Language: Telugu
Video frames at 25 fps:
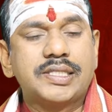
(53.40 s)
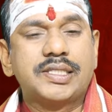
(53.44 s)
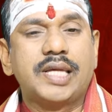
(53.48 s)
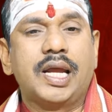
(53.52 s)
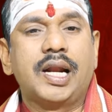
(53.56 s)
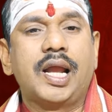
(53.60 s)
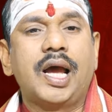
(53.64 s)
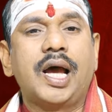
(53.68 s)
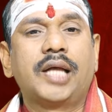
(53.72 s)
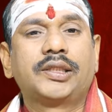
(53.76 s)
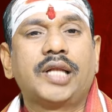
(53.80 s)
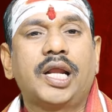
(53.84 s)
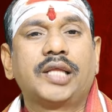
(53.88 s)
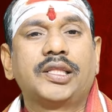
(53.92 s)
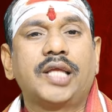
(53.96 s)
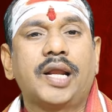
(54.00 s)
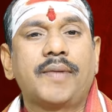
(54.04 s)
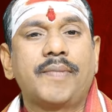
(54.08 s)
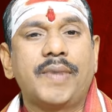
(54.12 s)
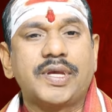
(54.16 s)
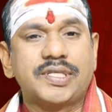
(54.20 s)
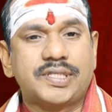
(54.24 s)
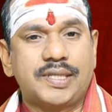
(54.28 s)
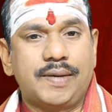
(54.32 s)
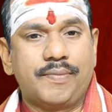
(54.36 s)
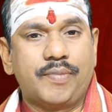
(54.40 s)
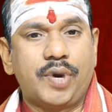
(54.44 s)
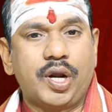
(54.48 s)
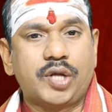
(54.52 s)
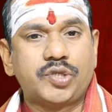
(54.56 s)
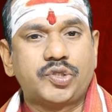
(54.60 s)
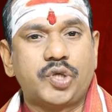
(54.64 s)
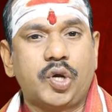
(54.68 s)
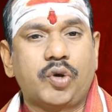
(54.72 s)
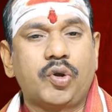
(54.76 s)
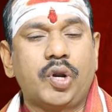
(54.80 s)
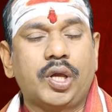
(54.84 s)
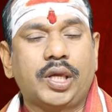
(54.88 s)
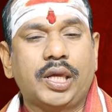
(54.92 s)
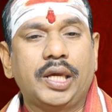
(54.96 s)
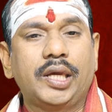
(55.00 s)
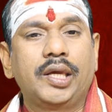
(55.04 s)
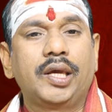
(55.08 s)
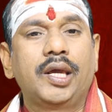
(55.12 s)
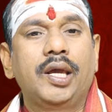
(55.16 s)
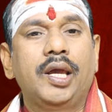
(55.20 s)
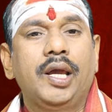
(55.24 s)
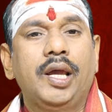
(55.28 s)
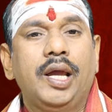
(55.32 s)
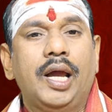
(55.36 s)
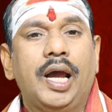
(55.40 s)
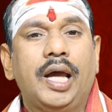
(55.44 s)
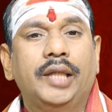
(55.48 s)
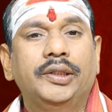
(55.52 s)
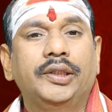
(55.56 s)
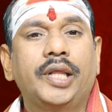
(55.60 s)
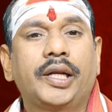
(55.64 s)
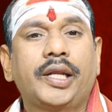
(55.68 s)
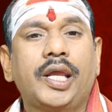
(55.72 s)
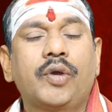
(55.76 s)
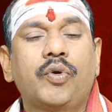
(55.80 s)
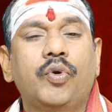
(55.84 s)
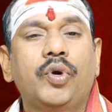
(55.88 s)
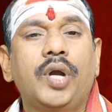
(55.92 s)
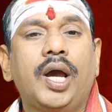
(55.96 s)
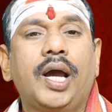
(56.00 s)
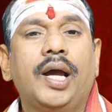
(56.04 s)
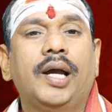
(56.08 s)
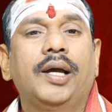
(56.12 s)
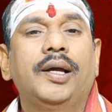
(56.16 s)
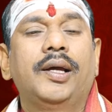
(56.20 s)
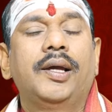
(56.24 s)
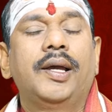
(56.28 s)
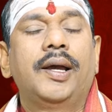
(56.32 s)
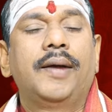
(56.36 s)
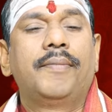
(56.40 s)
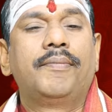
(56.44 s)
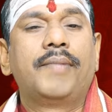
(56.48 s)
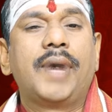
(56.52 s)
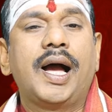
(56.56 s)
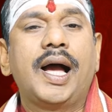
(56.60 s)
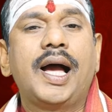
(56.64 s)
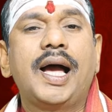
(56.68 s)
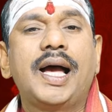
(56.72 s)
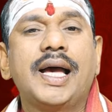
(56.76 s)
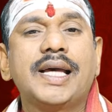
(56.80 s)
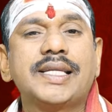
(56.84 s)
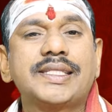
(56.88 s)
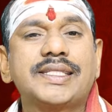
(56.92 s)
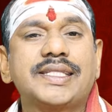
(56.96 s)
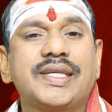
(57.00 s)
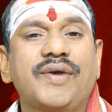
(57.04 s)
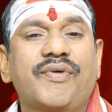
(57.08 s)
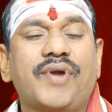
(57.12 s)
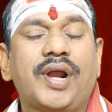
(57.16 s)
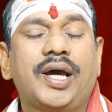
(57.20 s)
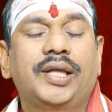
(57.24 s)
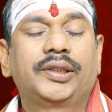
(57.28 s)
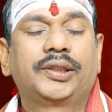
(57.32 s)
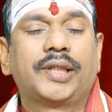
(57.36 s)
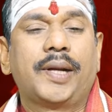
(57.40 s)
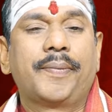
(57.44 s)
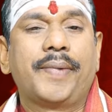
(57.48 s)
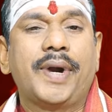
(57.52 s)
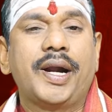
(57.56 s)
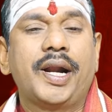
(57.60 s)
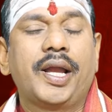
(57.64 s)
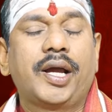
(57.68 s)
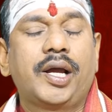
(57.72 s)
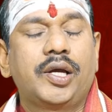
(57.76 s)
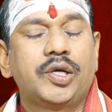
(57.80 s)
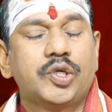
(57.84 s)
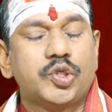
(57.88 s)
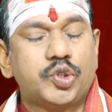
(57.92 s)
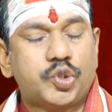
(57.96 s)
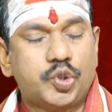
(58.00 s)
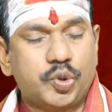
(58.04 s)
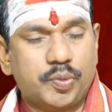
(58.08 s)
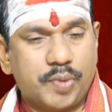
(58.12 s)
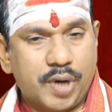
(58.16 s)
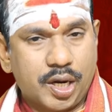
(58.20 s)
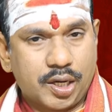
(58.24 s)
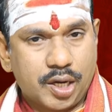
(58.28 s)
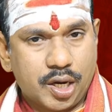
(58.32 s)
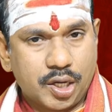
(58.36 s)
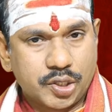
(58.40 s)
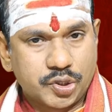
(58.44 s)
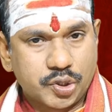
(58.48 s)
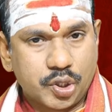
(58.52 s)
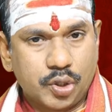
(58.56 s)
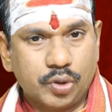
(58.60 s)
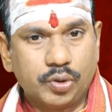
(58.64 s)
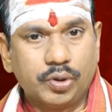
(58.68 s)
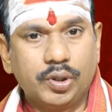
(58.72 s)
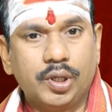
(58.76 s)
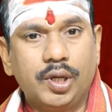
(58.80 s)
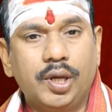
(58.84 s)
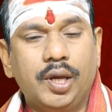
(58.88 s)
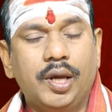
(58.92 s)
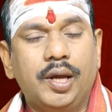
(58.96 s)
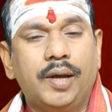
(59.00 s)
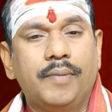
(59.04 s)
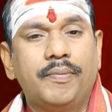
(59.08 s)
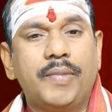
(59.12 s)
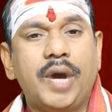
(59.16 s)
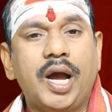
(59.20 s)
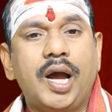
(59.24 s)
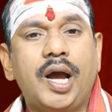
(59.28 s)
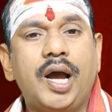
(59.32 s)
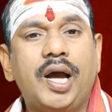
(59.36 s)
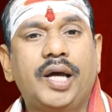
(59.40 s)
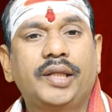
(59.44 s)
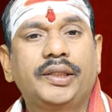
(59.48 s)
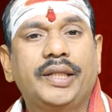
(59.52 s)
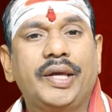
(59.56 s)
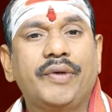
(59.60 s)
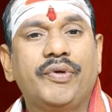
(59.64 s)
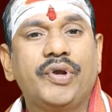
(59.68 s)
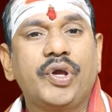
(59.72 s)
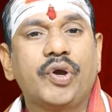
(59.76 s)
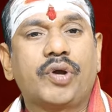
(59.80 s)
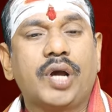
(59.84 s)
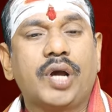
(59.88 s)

సనాతన ధర్మ సంరక్షకులకి అందరికీ కూడా మహాశివరాత్రి పండగ శుభాకాంక్షలు మహాదేవుడి